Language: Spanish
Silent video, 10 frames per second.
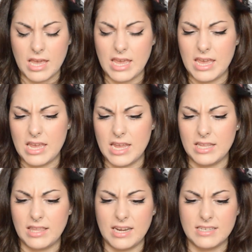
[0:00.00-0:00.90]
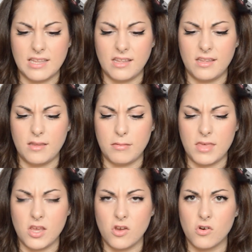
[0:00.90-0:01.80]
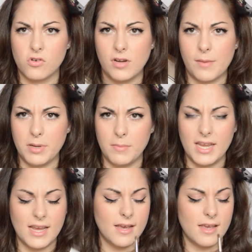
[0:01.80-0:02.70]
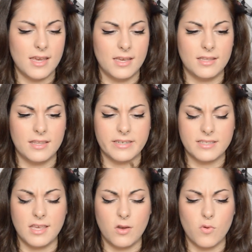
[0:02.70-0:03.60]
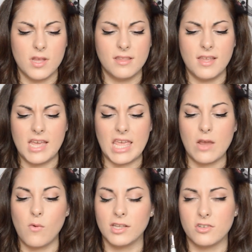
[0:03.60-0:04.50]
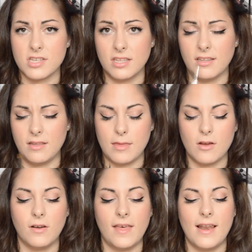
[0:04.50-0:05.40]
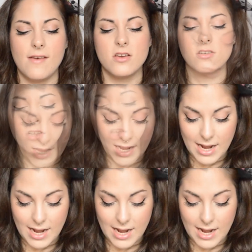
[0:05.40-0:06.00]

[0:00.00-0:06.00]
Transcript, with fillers: 3,75 eh, la primera, 3,50 eh, y 4,75 la de labios.